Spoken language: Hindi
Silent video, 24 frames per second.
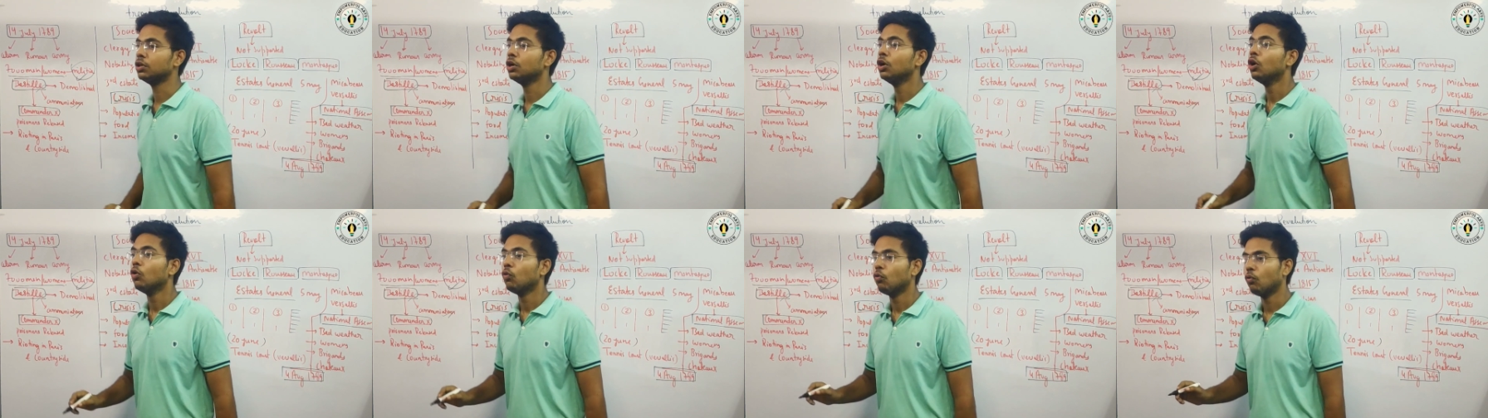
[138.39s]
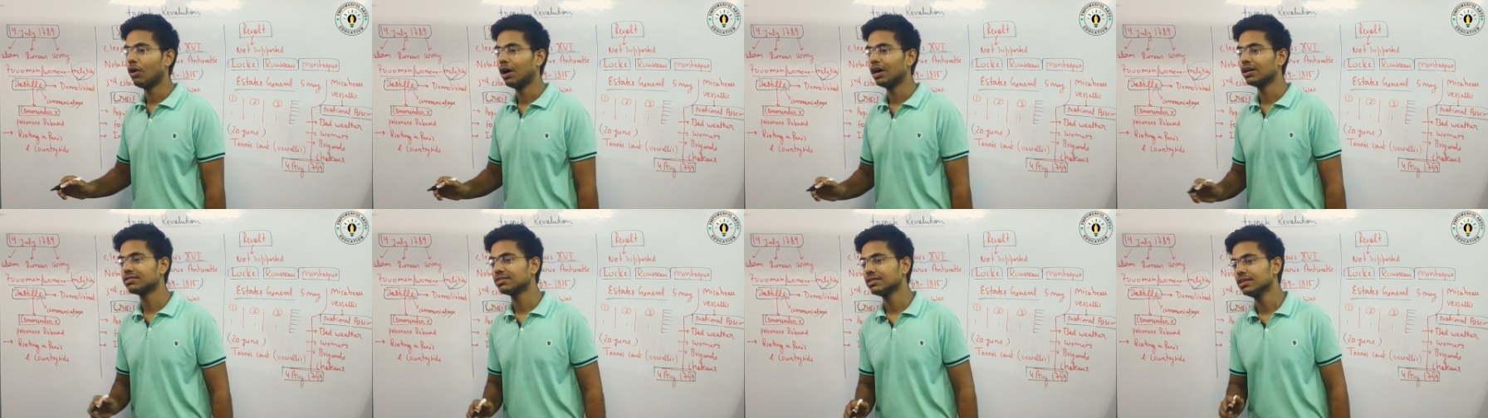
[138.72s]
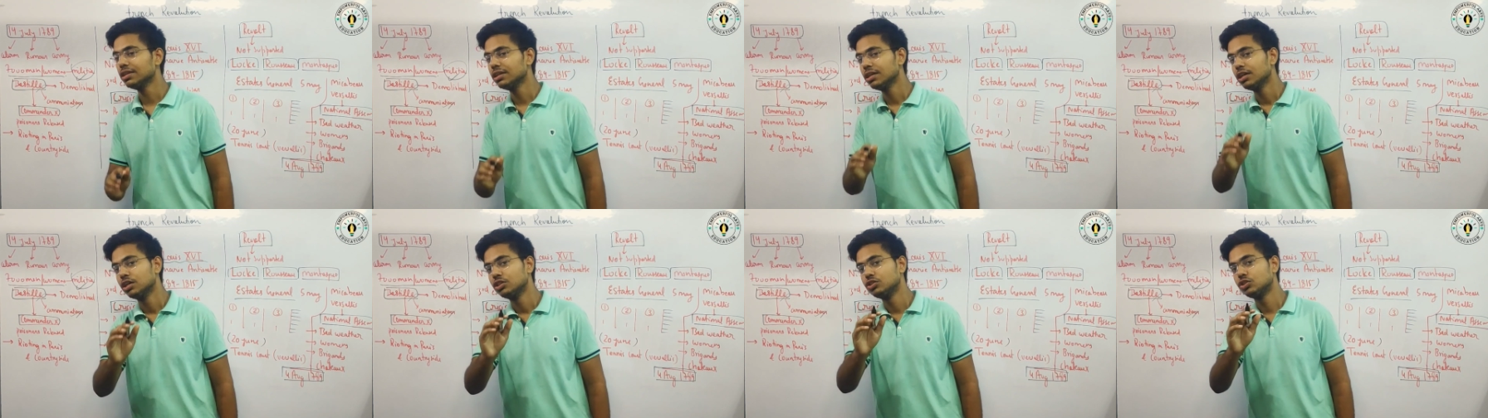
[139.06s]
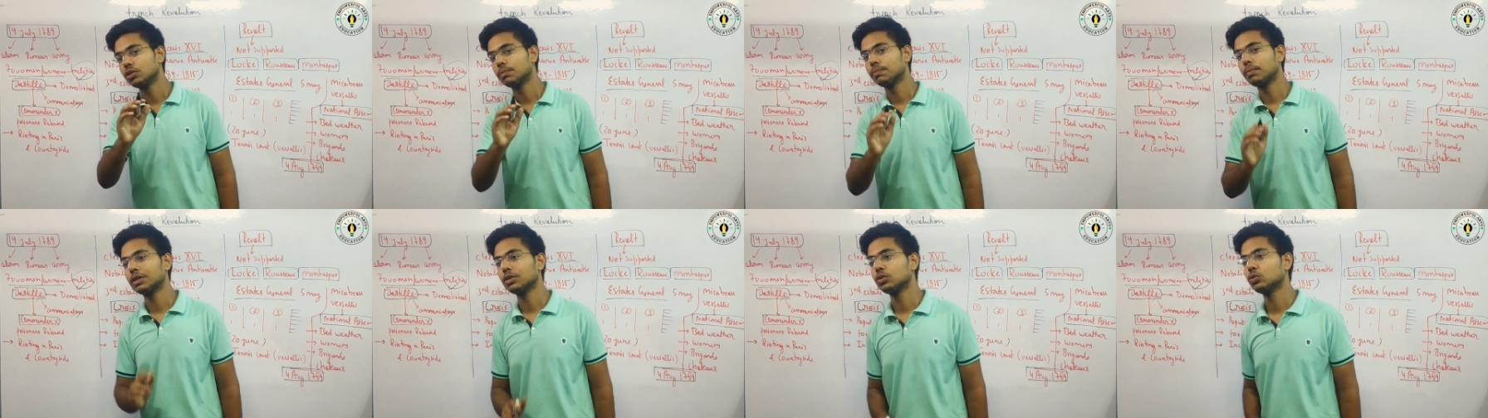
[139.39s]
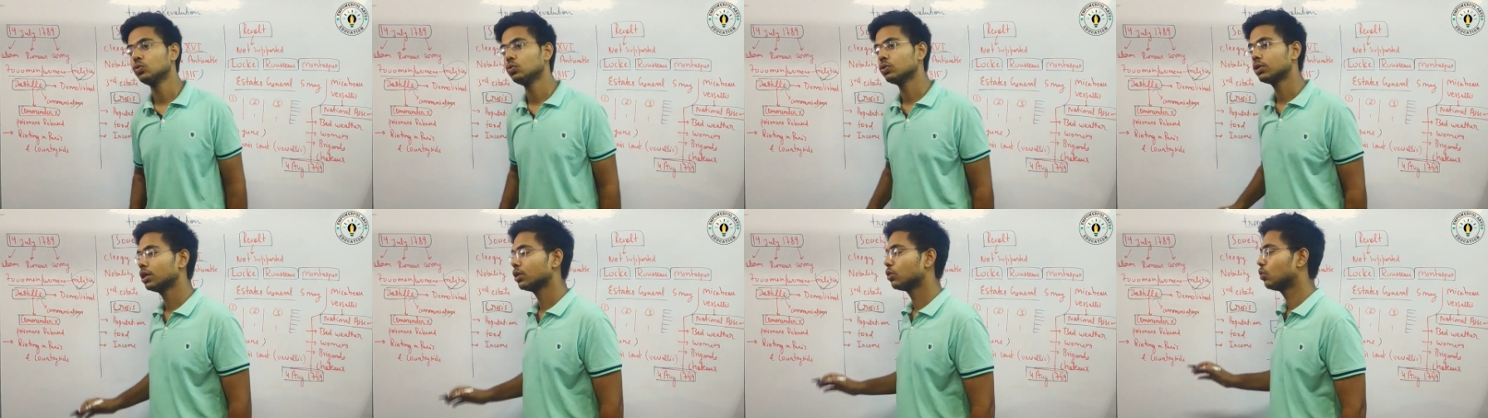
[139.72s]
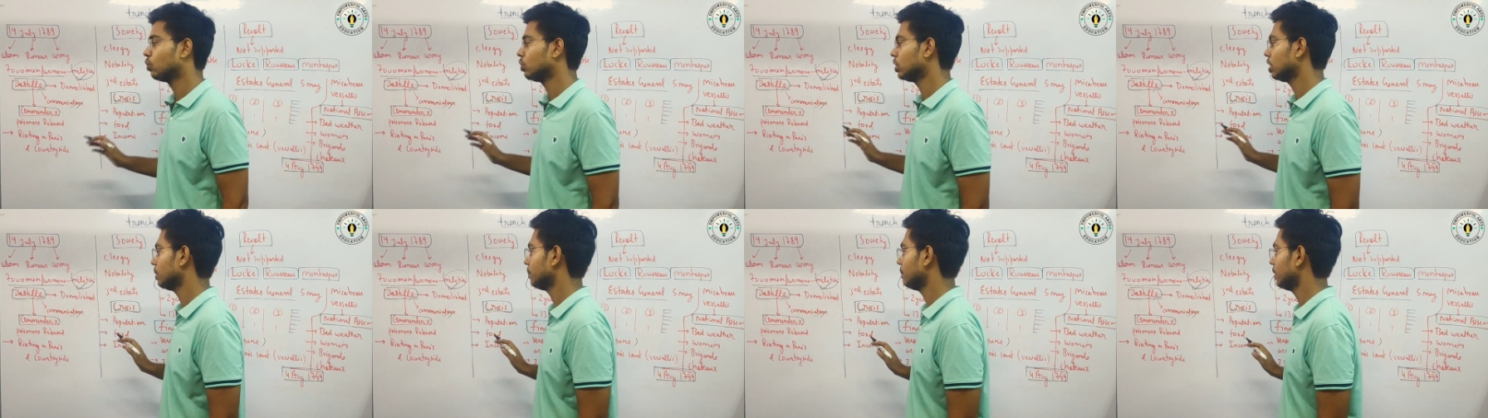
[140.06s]
वहाँ से जो बंदूक के
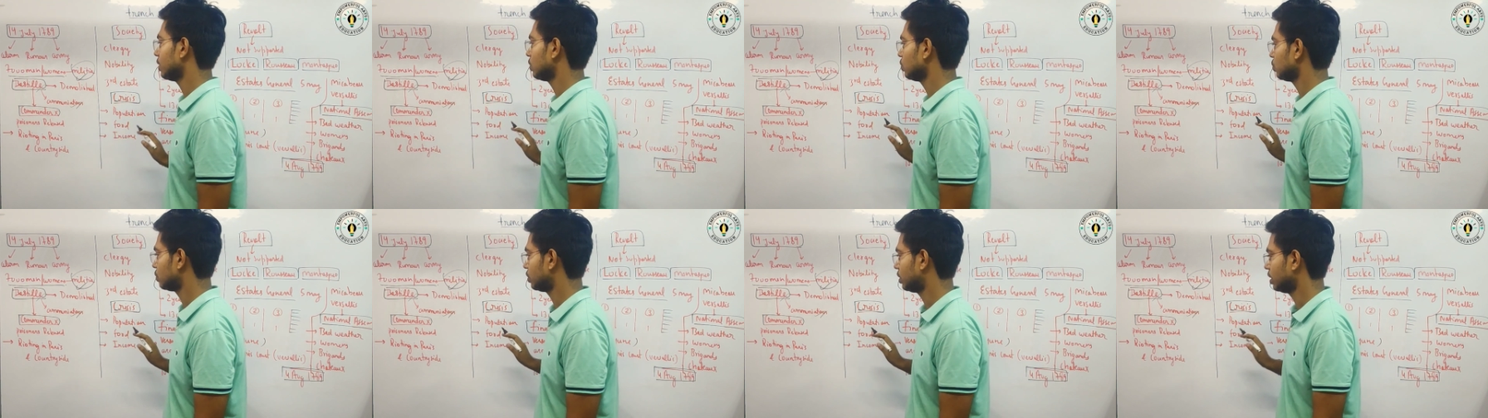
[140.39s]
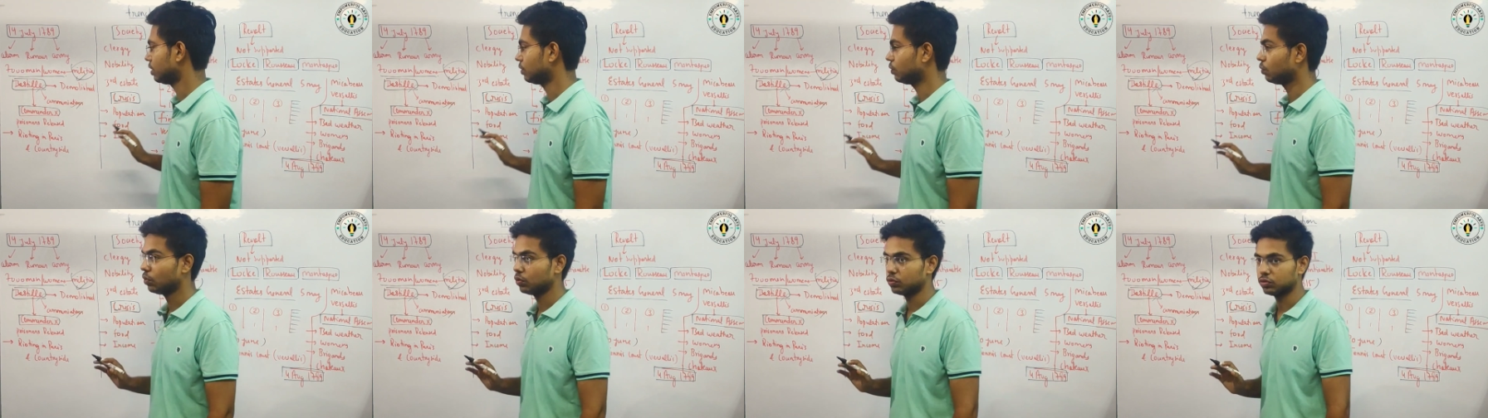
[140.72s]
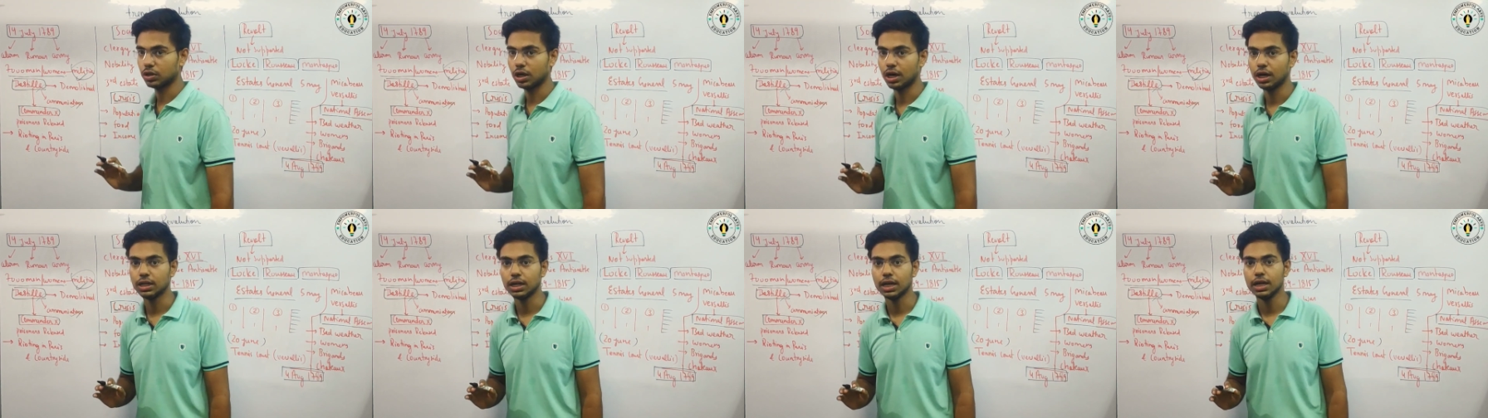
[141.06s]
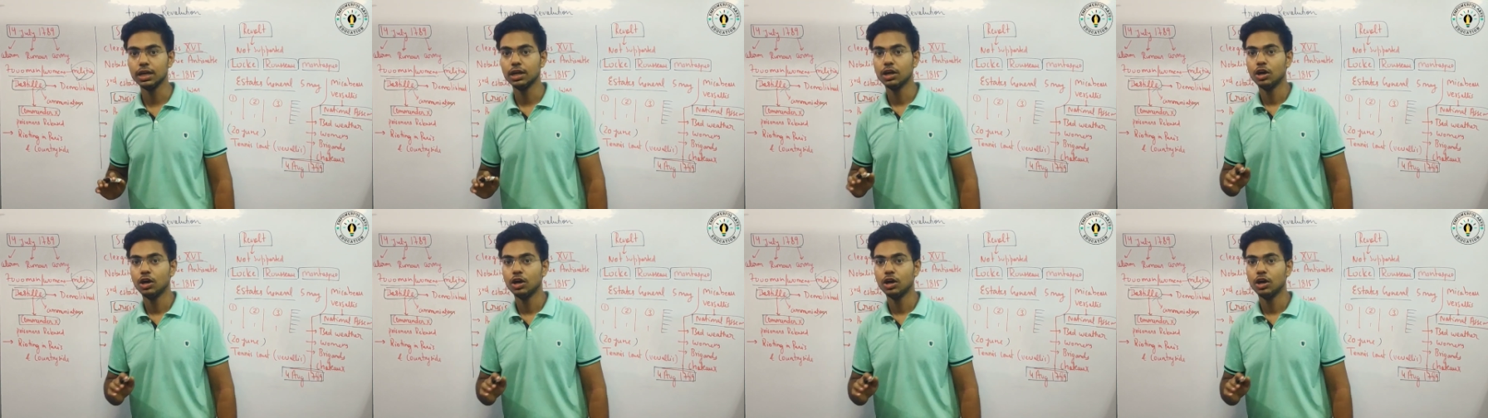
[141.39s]
गोला बारूद थे वो उठा लाए